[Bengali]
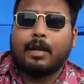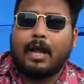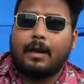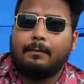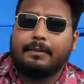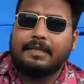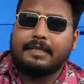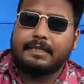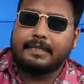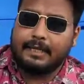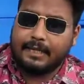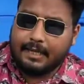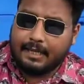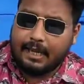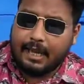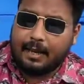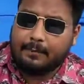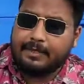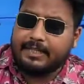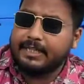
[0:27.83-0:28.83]
আমি
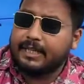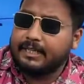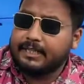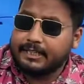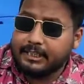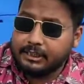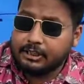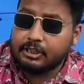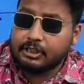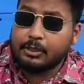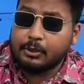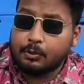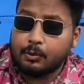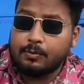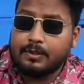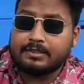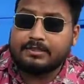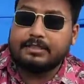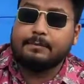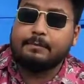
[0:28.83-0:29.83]
আমেরিকান ইন্টারন্যাশনাল
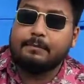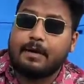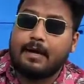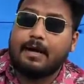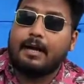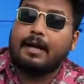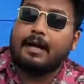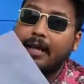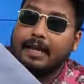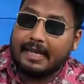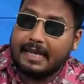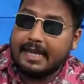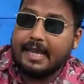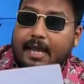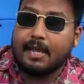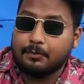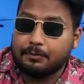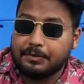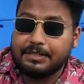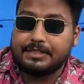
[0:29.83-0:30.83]
ইউনিভার্সিটি বা
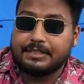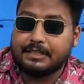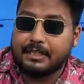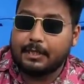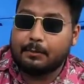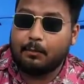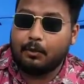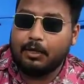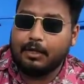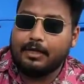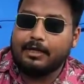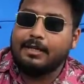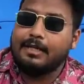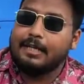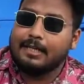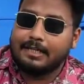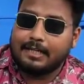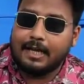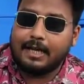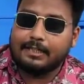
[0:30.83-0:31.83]
এআইবি যেটাকে বলে
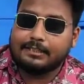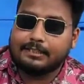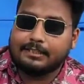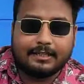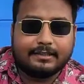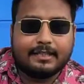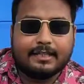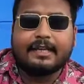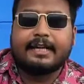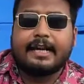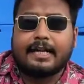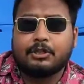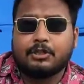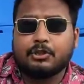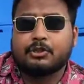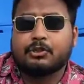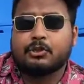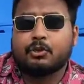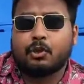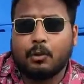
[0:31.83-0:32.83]
সেখান থেকে
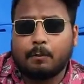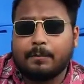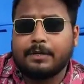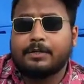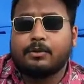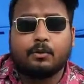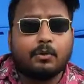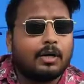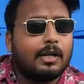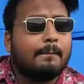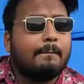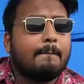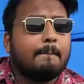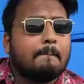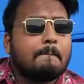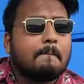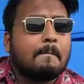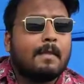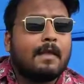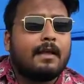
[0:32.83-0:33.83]
গ্র্যাজুয়েশন কমপ্লিট করলাম
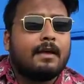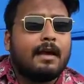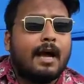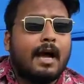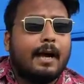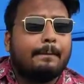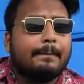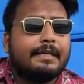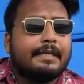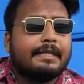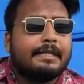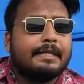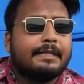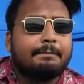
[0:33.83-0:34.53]
আমি